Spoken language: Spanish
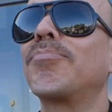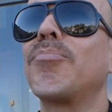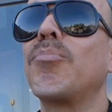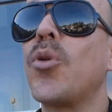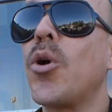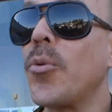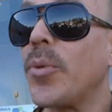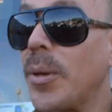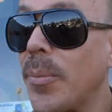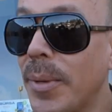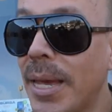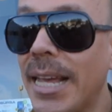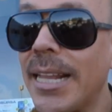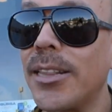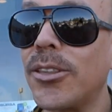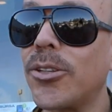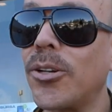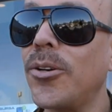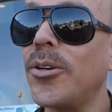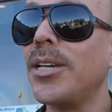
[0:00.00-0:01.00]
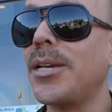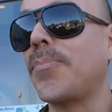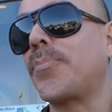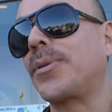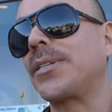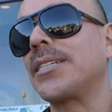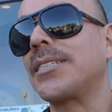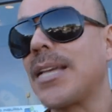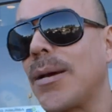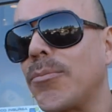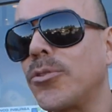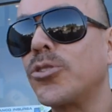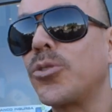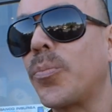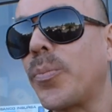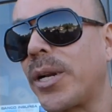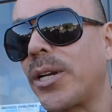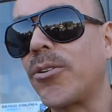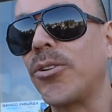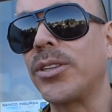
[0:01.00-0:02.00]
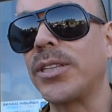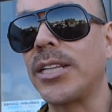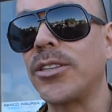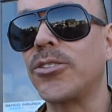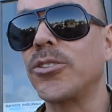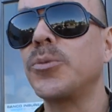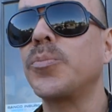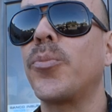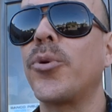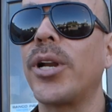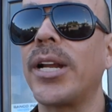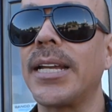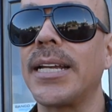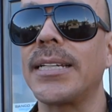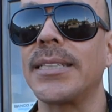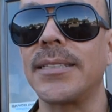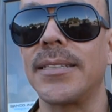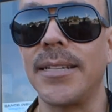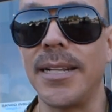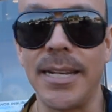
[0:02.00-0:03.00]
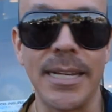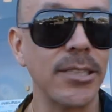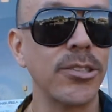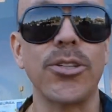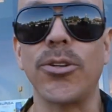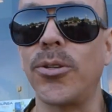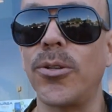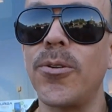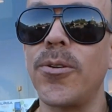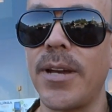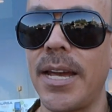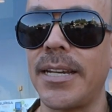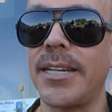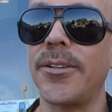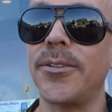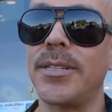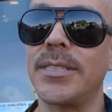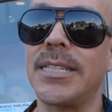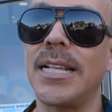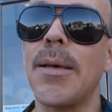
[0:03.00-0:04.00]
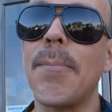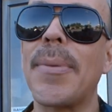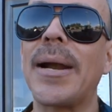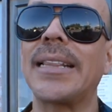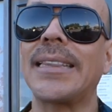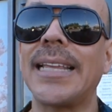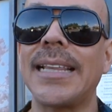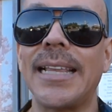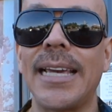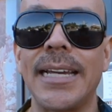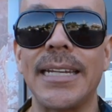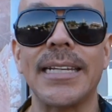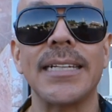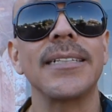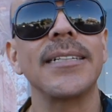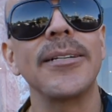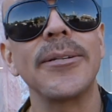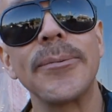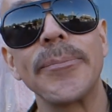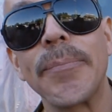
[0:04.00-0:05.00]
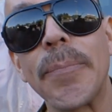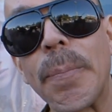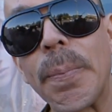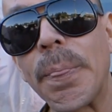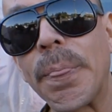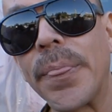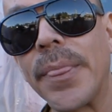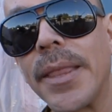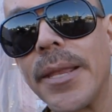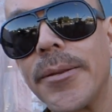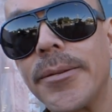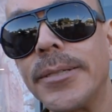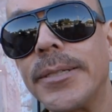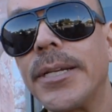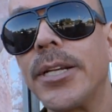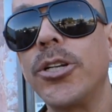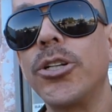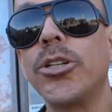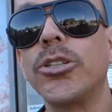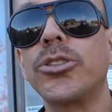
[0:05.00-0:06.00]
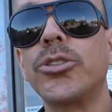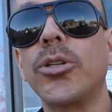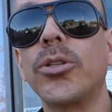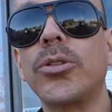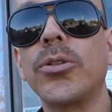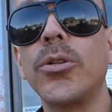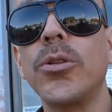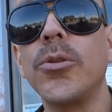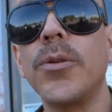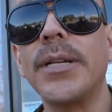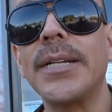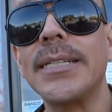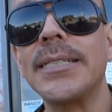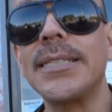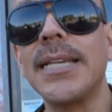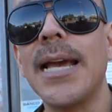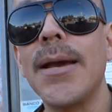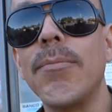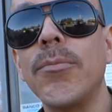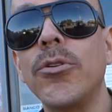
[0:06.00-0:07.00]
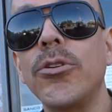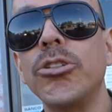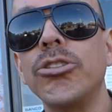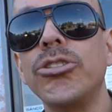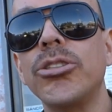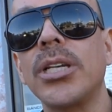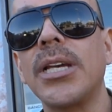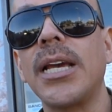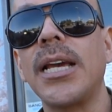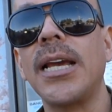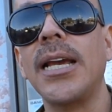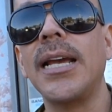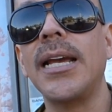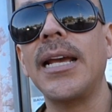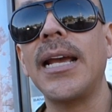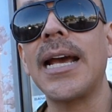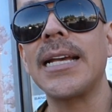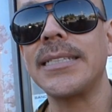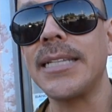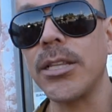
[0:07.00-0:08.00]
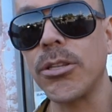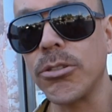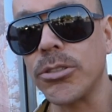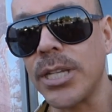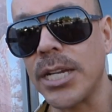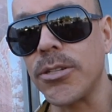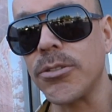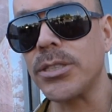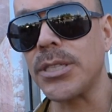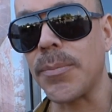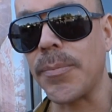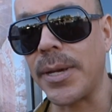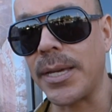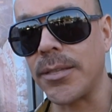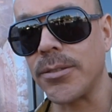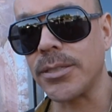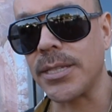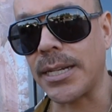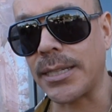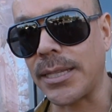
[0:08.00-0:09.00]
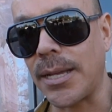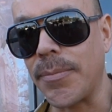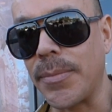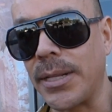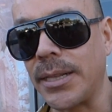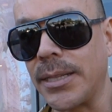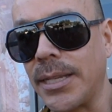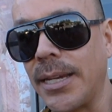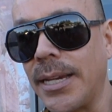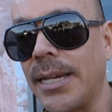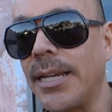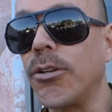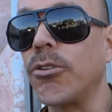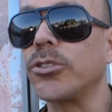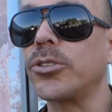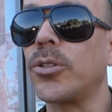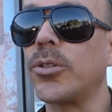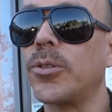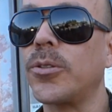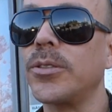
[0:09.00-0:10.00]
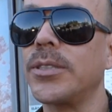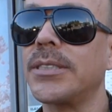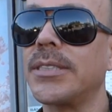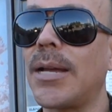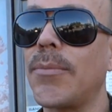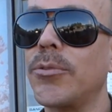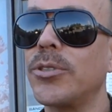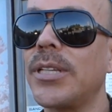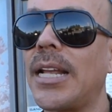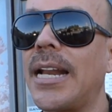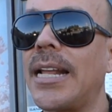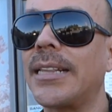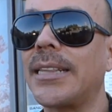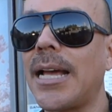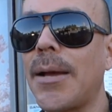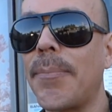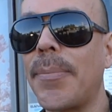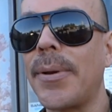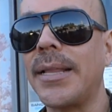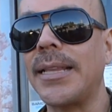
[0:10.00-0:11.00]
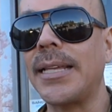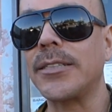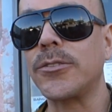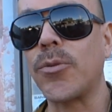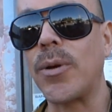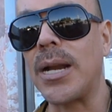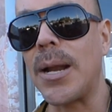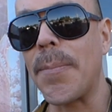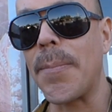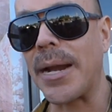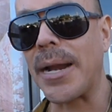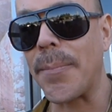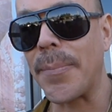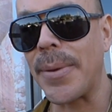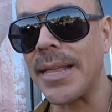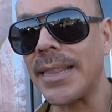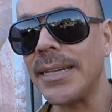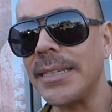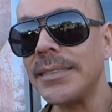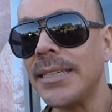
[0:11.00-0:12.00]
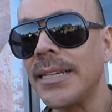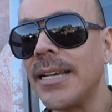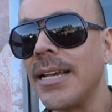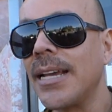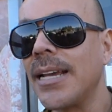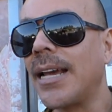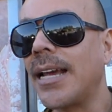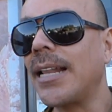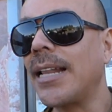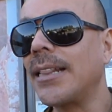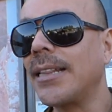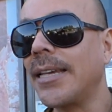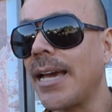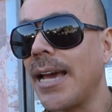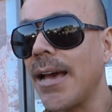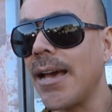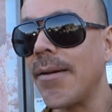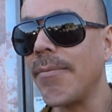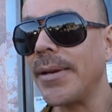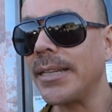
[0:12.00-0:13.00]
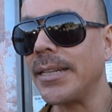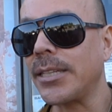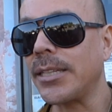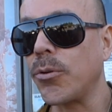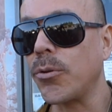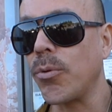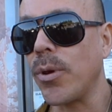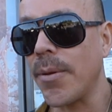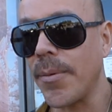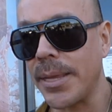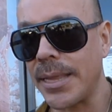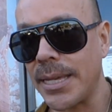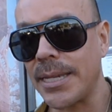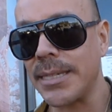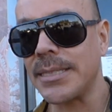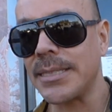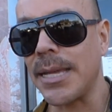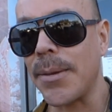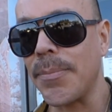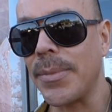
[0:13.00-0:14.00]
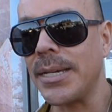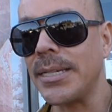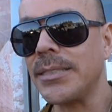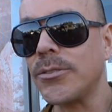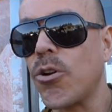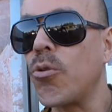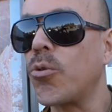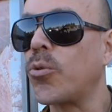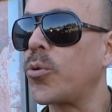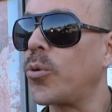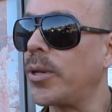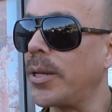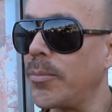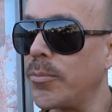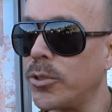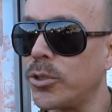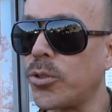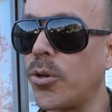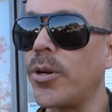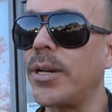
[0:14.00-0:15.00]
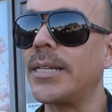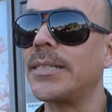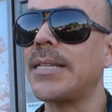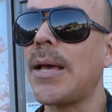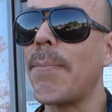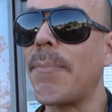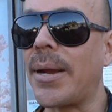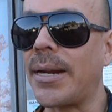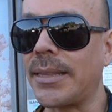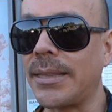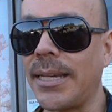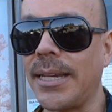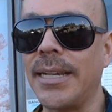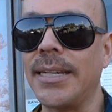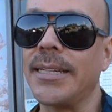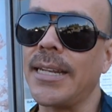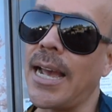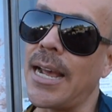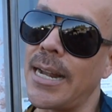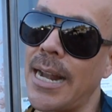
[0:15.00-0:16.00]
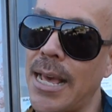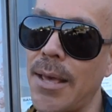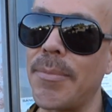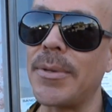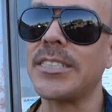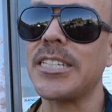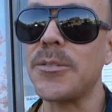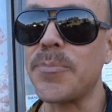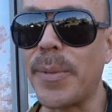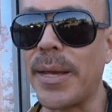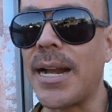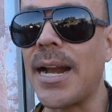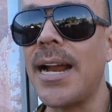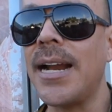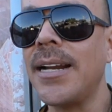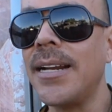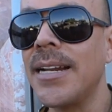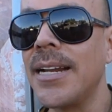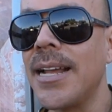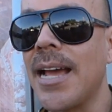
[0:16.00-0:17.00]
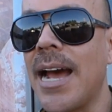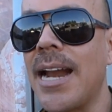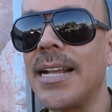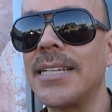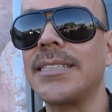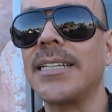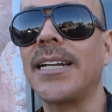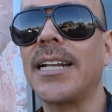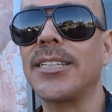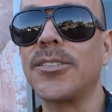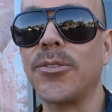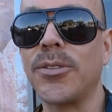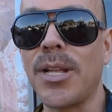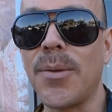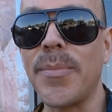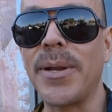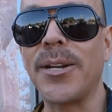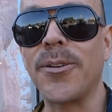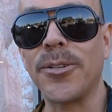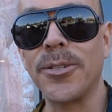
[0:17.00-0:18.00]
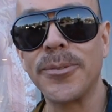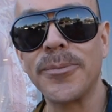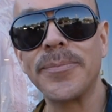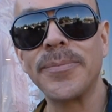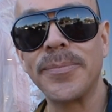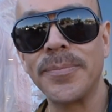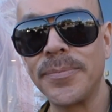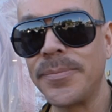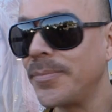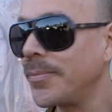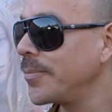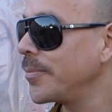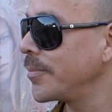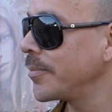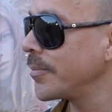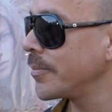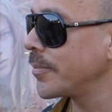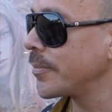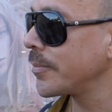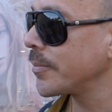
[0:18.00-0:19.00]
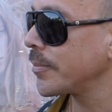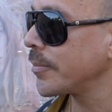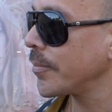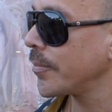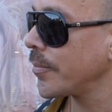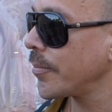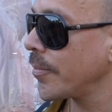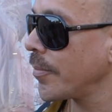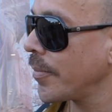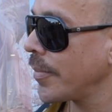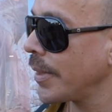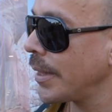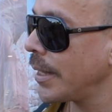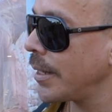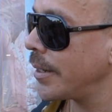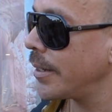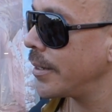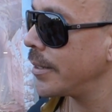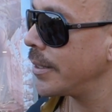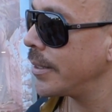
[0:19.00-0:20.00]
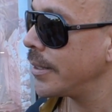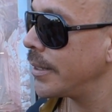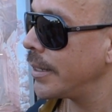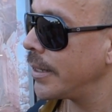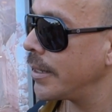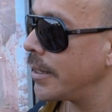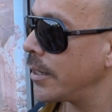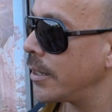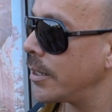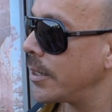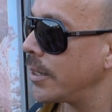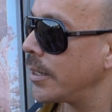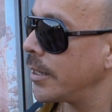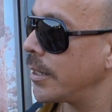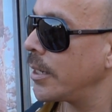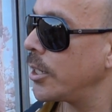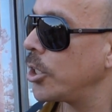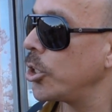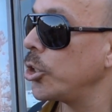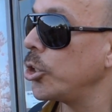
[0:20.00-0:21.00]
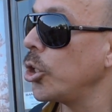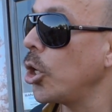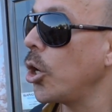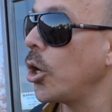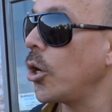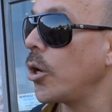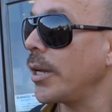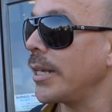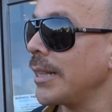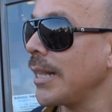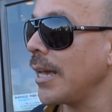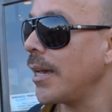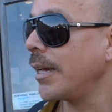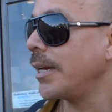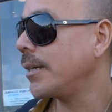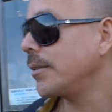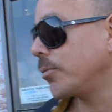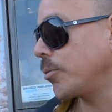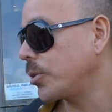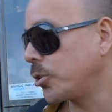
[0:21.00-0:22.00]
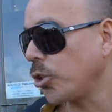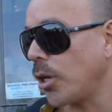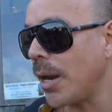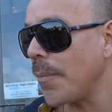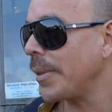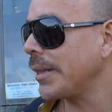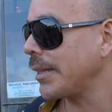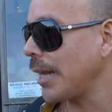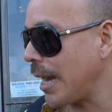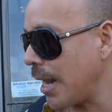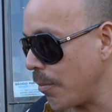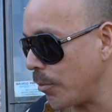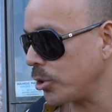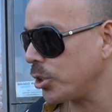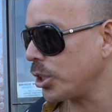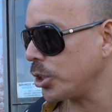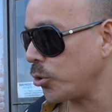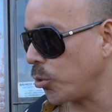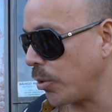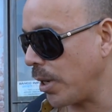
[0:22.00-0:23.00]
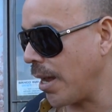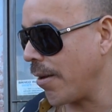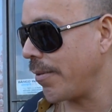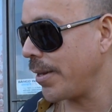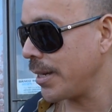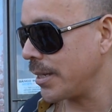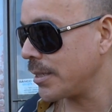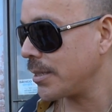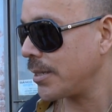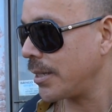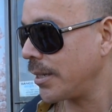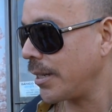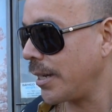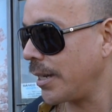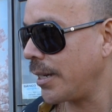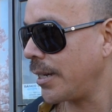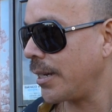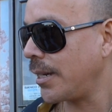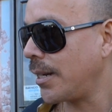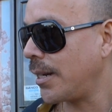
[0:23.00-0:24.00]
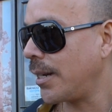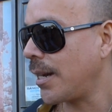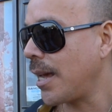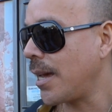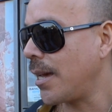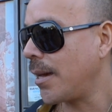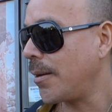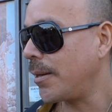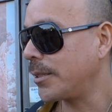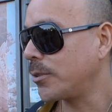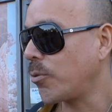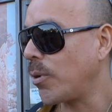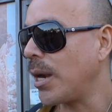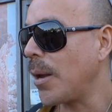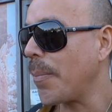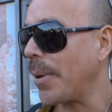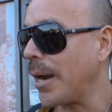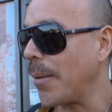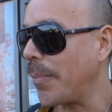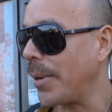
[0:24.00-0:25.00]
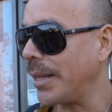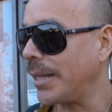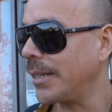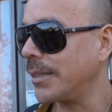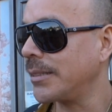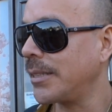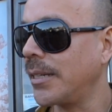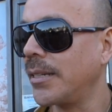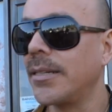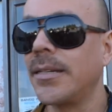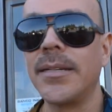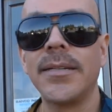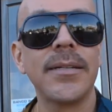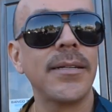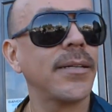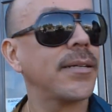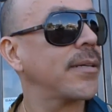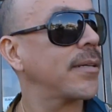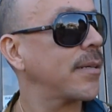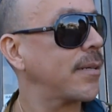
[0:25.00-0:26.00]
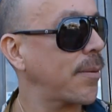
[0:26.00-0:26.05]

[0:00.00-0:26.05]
movimiento y pues estamos súper contentos por ellas. Es todo lo que quiero decir de parte de ellas. ustedes el proceso? Nosotros lo iniciamos eh, hace dos años y medio exactamente y nosotros estamos en la etapa de escuela para padres. El día 29 de este mes concluimos con esa parte y ya nada más esperar a la asignación del menor. ¿Es lo único que de la escuela para padres en el ustedes? No, eh, solamente la hemos hecho una vez, la escuela para padres. Empezó en junio.